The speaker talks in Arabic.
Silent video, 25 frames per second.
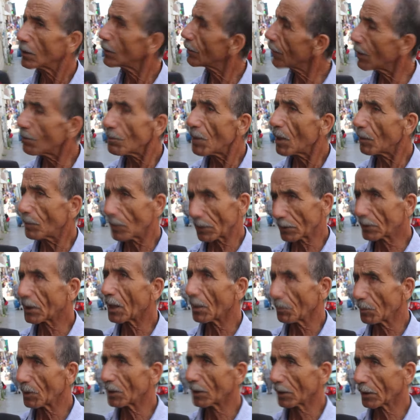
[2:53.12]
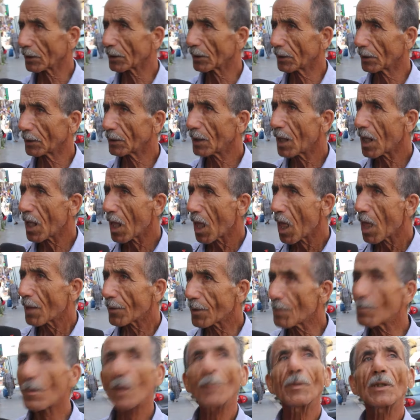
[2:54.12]
فما عباد تعمل الخير
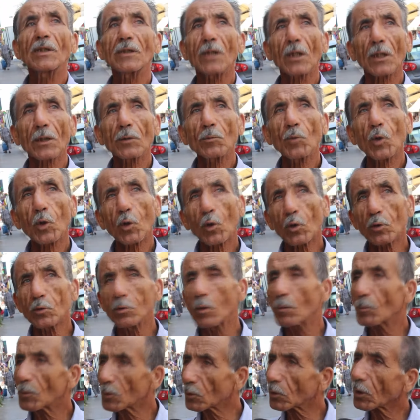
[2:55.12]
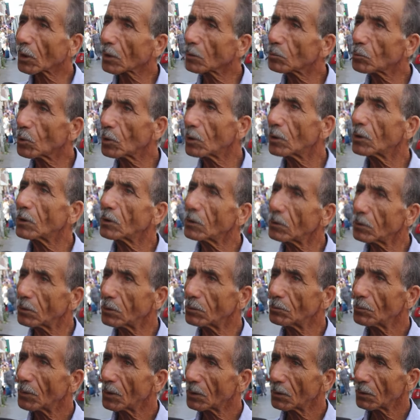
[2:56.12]
فما عباد يخدموا الغدوه مش يخدموا
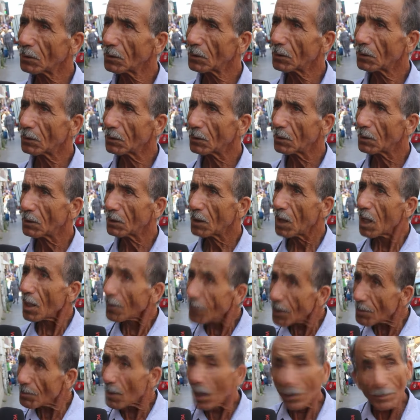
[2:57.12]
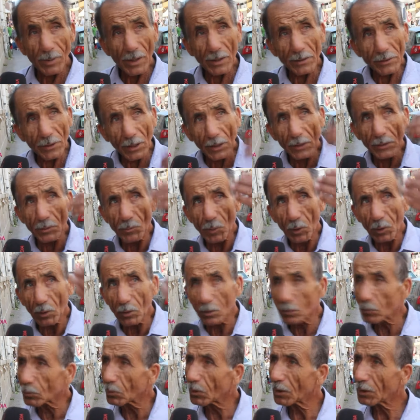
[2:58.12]
لليوم فما عباد تخدم
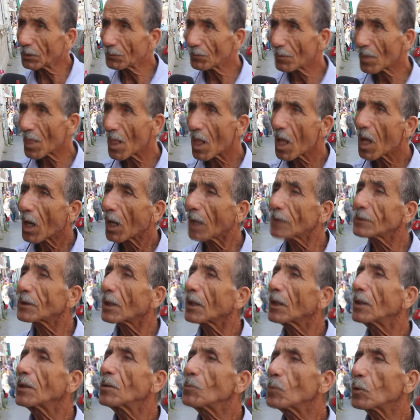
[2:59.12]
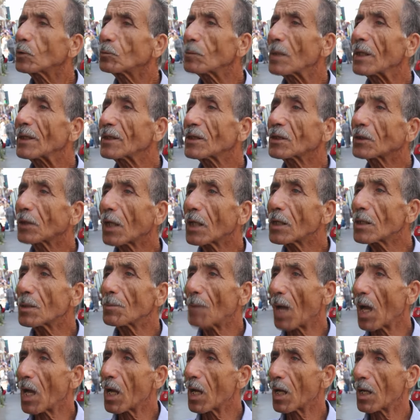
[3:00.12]
الغدوه خاطر اللي يموت ما يهز شيء
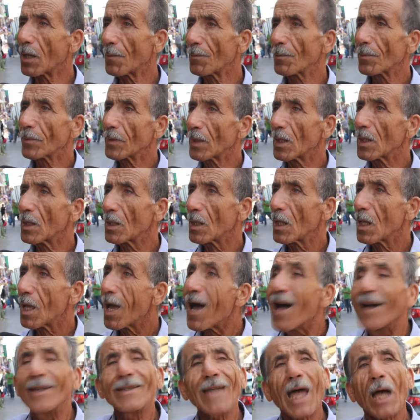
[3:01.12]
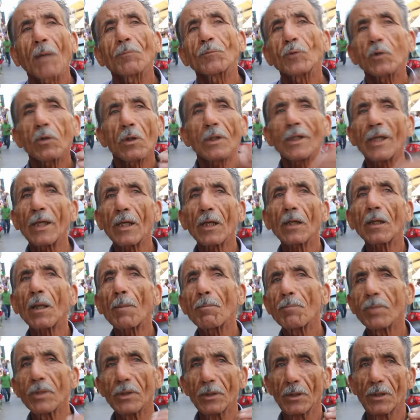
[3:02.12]
معاه الحمد لله يا
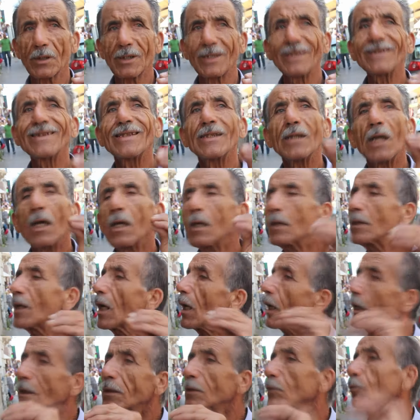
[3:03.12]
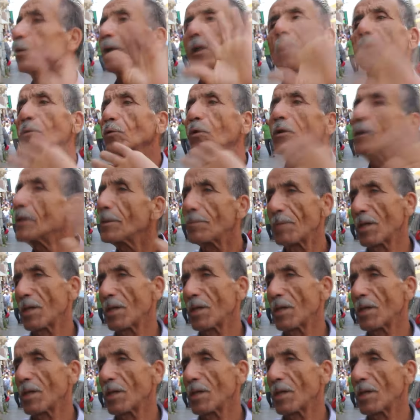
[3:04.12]
ربي اللي انا خلت والرسول اللي